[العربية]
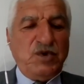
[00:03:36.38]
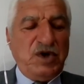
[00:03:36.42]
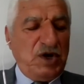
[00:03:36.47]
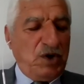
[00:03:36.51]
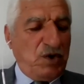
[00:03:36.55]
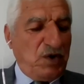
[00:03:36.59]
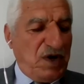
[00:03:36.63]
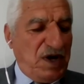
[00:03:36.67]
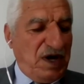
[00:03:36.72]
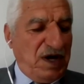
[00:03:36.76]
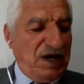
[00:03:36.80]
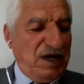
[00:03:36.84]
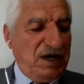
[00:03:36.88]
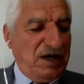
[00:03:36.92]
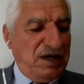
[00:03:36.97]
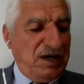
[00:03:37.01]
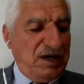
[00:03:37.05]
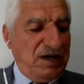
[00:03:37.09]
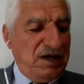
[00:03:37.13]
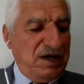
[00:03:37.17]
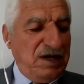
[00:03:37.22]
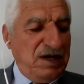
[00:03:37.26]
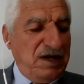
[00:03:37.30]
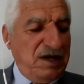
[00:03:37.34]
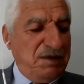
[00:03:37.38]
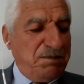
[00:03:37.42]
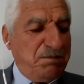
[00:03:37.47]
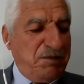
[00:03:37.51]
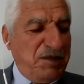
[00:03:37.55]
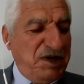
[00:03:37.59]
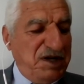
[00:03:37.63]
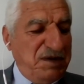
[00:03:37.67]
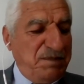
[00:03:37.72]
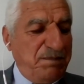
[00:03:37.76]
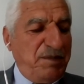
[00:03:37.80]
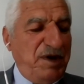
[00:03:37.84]
ويقال
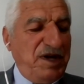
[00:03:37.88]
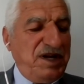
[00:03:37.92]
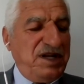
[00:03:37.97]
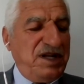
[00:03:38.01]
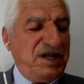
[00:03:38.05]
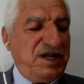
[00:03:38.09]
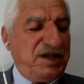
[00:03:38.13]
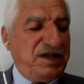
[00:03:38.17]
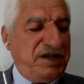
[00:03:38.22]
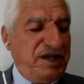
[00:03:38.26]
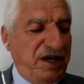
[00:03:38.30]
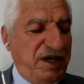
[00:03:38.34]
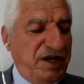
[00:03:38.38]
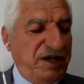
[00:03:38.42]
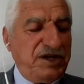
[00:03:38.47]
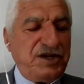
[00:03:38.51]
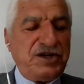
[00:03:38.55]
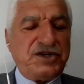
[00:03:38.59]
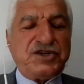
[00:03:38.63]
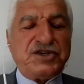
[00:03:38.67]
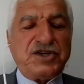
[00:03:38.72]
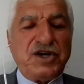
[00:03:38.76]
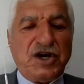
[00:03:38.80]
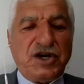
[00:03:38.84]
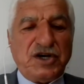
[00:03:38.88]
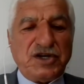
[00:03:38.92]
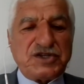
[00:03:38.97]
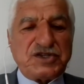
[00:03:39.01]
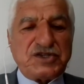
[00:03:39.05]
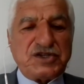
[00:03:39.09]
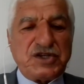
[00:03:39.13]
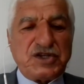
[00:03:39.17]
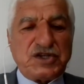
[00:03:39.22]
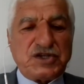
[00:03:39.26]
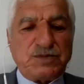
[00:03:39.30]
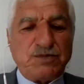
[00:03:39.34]
من بنى الدير
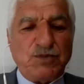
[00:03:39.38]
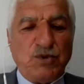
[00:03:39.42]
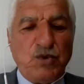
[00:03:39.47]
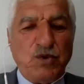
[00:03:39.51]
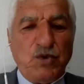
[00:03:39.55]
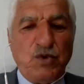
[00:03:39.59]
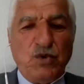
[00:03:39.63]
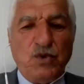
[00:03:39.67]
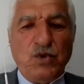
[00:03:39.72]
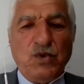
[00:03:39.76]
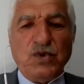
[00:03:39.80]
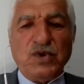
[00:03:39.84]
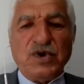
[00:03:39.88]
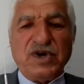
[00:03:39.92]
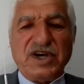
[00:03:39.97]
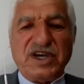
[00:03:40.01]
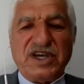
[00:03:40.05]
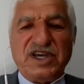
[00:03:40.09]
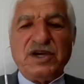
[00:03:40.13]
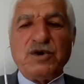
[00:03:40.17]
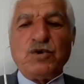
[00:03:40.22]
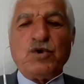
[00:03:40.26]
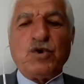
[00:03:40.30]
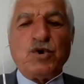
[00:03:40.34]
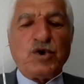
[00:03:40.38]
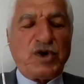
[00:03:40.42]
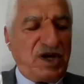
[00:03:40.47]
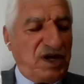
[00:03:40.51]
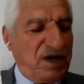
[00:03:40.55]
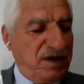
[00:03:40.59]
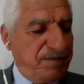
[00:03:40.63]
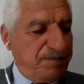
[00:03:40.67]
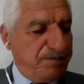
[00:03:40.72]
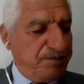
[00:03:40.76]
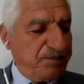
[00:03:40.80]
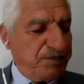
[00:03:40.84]
شخص اسمه
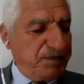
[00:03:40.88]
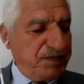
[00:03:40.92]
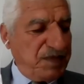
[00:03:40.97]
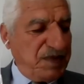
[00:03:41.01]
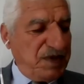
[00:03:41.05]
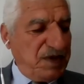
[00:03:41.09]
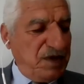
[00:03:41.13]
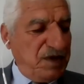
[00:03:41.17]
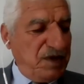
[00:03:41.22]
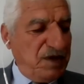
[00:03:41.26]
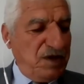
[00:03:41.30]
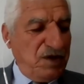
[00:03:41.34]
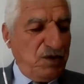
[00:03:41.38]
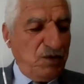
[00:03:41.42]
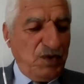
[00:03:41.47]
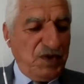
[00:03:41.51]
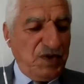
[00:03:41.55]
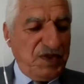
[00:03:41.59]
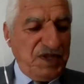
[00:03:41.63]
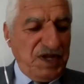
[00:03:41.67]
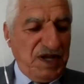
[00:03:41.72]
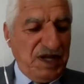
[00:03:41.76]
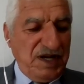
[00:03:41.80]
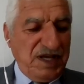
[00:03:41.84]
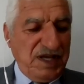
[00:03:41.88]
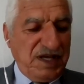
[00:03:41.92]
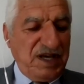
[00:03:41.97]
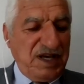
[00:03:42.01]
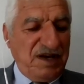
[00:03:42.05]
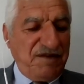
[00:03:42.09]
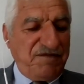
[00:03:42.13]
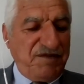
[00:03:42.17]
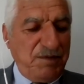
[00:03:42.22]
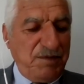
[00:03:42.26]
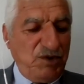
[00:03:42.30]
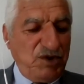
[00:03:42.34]
قيورة
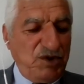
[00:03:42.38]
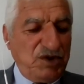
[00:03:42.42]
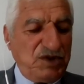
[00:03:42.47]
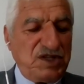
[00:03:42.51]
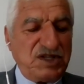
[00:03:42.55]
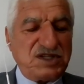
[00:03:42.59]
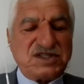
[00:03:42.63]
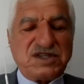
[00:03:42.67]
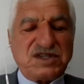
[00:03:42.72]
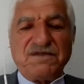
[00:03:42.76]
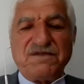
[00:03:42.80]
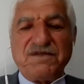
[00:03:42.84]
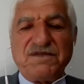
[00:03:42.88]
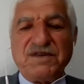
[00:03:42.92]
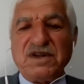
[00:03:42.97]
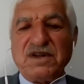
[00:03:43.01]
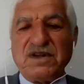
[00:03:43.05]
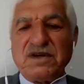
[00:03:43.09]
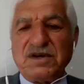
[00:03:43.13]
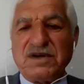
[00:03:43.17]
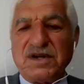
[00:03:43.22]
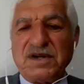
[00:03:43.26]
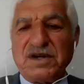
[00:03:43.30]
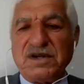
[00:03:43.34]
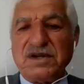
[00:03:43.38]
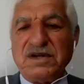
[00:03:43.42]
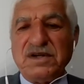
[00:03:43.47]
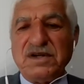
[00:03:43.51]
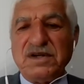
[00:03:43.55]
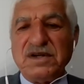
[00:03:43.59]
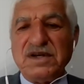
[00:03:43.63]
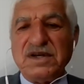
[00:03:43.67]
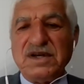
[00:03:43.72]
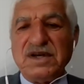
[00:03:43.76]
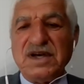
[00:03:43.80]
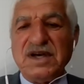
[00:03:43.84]
وذلك في منتصف القرن
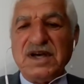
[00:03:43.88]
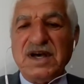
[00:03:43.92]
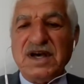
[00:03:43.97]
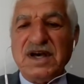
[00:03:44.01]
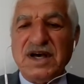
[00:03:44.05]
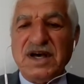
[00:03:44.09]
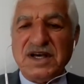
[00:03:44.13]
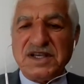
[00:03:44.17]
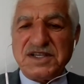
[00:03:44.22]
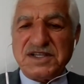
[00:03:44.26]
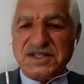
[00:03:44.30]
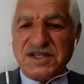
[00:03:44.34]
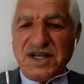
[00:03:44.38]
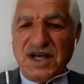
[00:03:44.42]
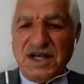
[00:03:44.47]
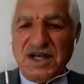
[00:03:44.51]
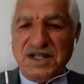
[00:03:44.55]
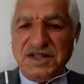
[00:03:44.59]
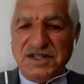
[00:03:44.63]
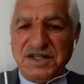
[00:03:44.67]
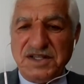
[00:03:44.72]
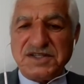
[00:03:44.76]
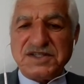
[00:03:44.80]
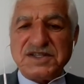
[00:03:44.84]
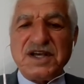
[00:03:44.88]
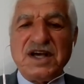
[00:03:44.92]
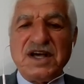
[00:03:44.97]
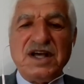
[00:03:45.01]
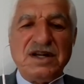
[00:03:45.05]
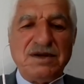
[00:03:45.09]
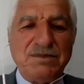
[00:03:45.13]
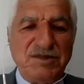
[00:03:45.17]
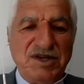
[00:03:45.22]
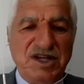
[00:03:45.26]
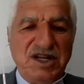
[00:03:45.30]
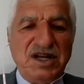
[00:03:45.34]
السادس
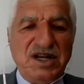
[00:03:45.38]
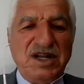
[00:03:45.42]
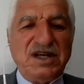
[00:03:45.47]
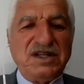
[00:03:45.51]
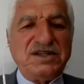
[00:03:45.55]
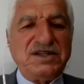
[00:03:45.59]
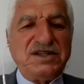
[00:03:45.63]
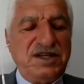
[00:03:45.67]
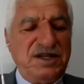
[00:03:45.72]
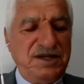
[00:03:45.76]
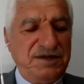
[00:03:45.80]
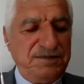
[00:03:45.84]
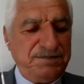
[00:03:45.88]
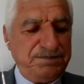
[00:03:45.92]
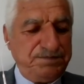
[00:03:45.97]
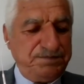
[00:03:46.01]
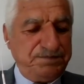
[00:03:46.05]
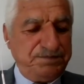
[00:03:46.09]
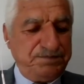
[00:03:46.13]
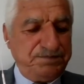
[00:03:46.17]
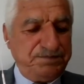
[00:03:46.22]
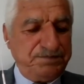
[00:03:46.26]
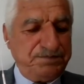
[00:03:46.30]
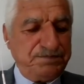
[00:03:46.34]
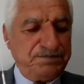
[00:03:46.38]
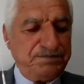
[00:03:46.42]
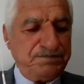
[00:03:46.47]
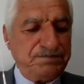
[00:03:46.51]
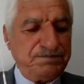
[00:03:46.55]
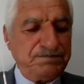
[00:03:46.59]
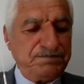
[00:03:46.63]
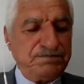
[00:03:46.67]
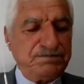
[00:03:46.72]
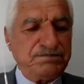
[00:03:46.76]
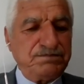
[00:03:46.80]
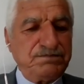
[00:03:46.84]
الميلادي
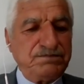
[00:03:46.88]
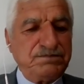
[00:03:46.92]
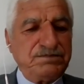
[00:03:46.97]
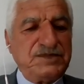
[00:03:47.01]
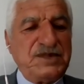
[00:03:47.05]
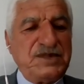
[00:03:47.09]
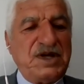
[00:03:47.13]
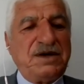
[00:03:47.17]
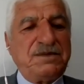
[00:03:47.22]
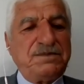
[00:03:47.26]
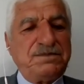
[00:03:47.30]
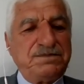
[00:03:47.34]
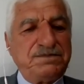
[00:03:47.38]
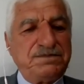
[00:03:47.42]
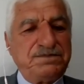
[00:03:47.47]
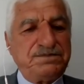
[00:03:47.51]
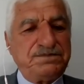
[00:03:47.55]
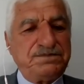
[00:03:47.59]
نعم